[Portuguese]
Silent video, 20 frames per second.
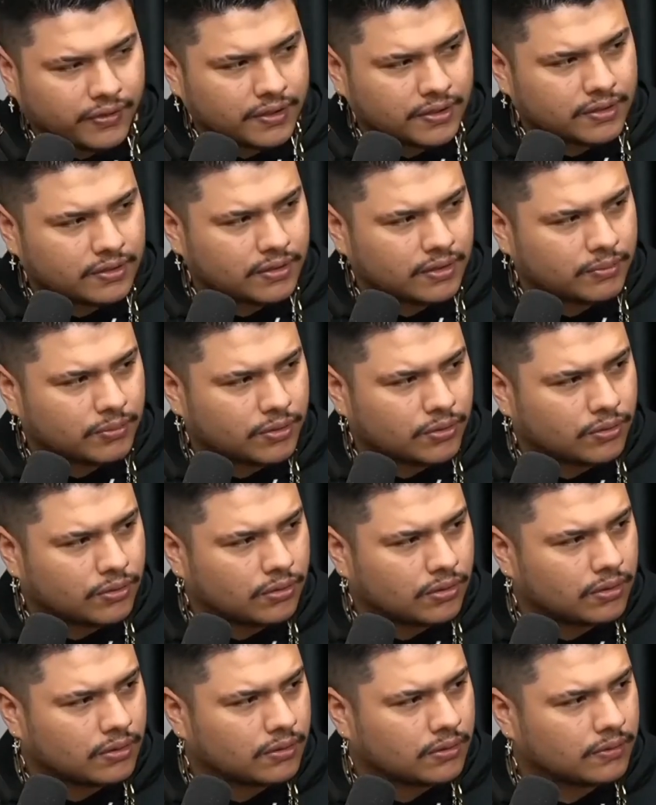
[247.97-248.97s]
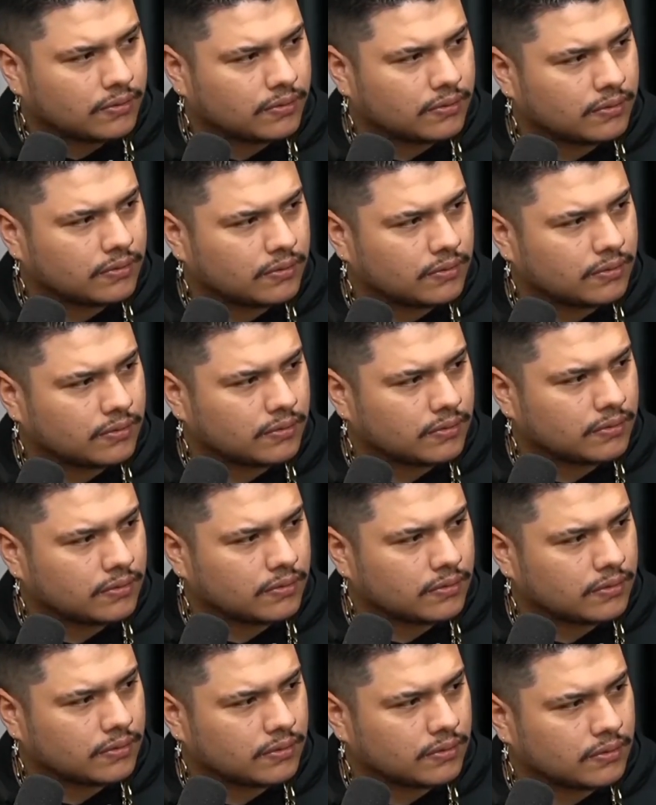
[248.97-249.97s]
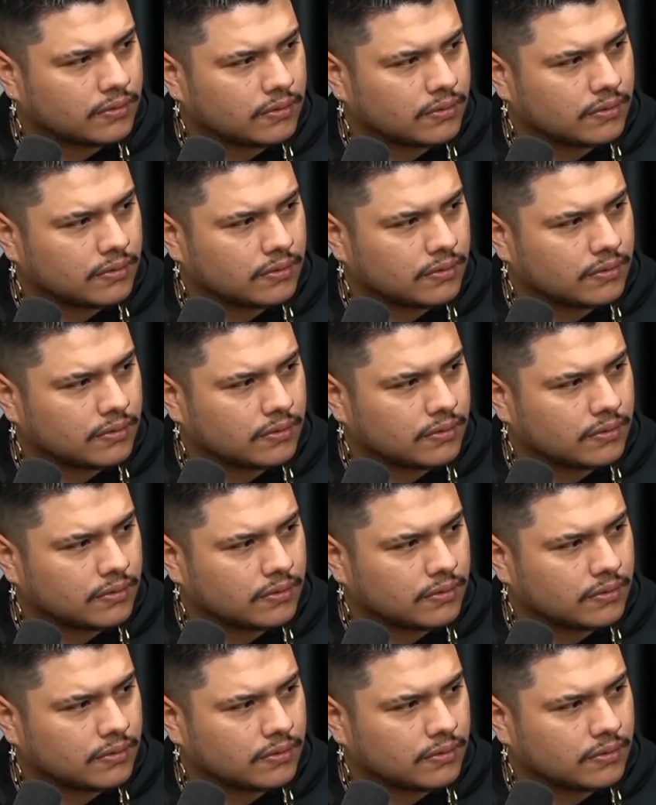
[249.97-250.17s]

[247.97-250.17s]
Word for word: enfiar uma tesoura no meu cu? Ih,